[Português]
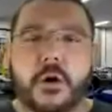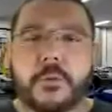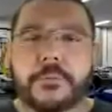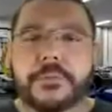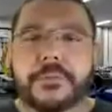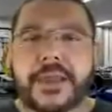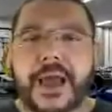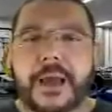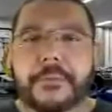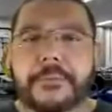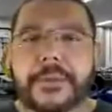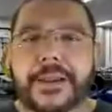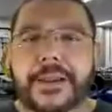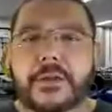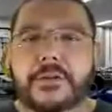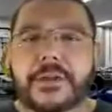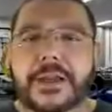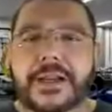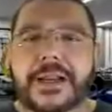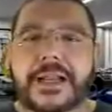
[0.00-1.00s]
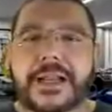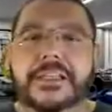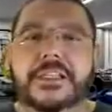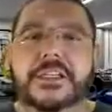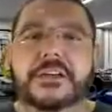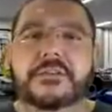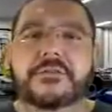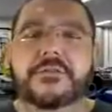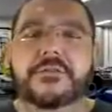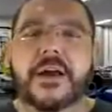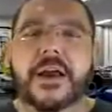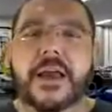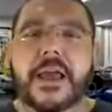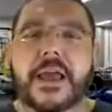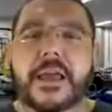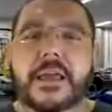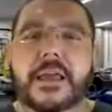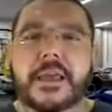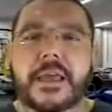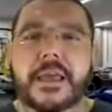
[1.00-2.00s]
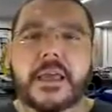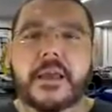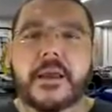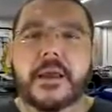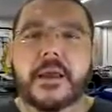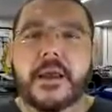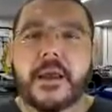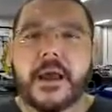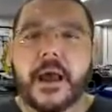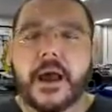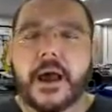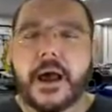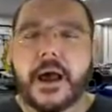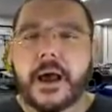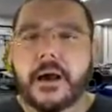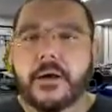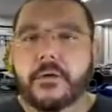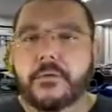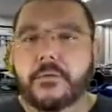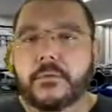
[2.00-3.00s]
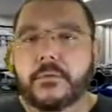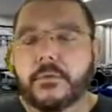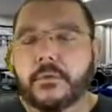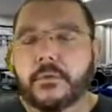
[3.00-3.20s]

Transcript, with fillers: optar pela alternativa em que uh,